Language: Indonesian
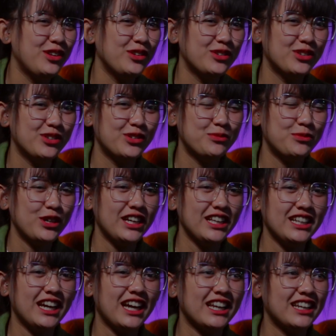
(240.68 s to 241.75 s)
Aduh,
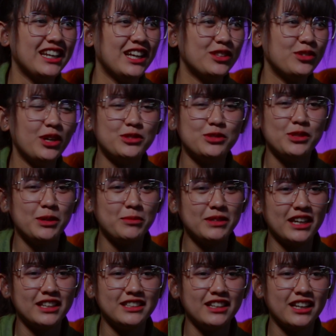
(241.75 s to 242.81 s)
mungkin karena Tuhan
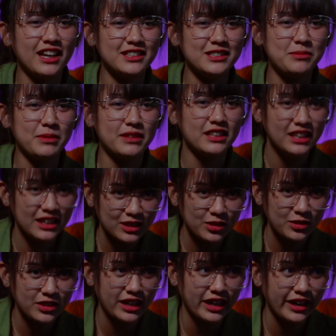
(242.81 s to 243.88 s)
sudah menakdirkan
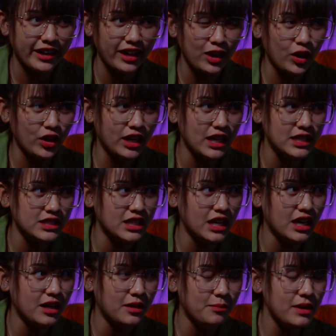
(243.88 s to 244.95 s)
seperti itu ya. Kalau
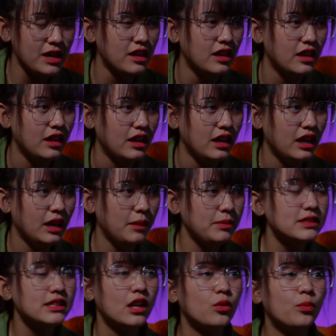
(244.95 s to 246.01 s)
rahasia mah
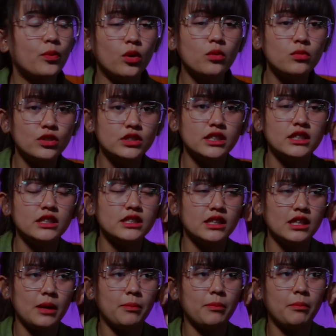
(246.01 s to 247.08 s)
Happy selalu promo
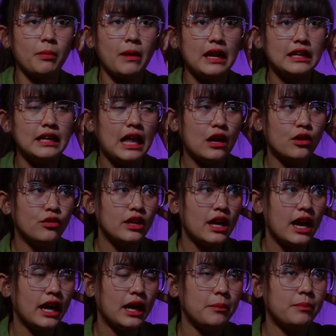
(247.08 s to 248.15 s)
sih. Setiap kali
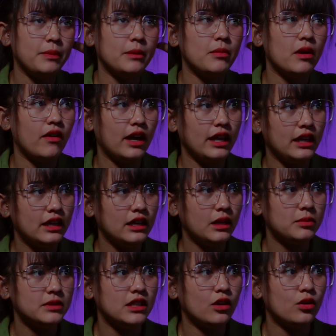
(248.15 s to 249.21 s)
lagu yang Happy
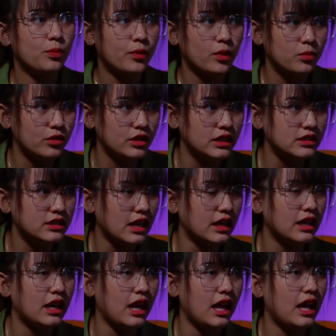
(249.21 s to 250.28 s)
bawain, Happy selalu promo di
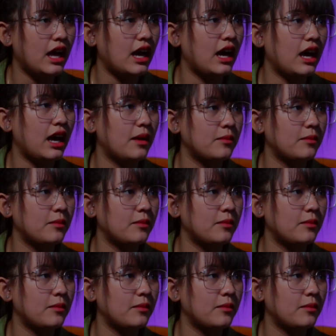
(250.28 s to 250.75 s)
Instagram.